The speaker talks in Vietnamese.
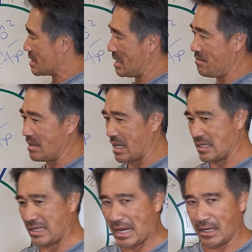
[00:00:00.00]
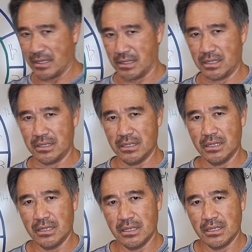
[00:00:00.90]
cái vấn đề gia đình đó,
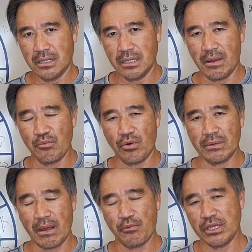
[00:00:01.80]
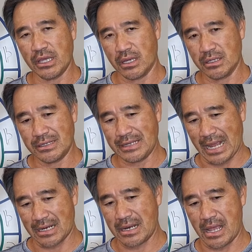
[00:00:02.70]
nó mang một, mang ý nghĩa
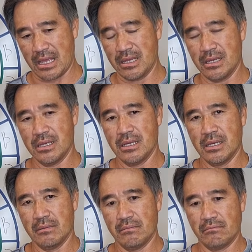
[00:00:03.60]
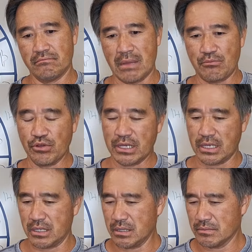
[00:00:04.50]
nặng nề mang một
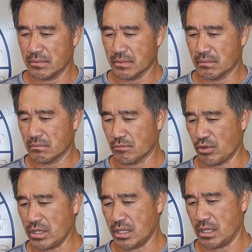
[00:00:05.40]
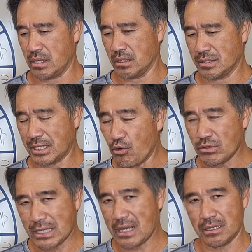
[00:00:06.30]
nghĩa có ý nghĩa sâu
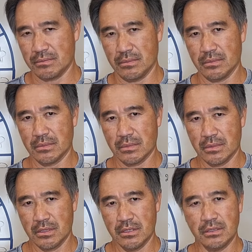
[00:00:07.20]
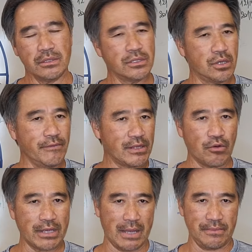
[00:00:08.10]
sắc đối với anh
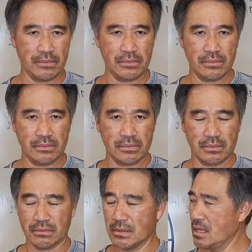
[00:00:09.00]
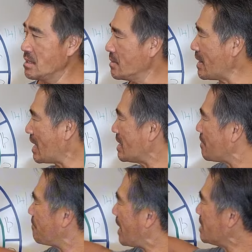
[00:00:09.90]
hộ cát bắt anh này
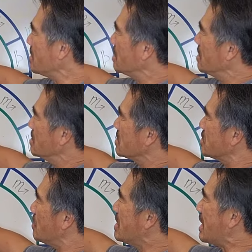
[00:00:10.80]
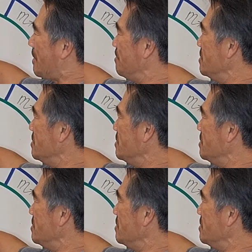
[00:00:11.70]
phải suy ngẫm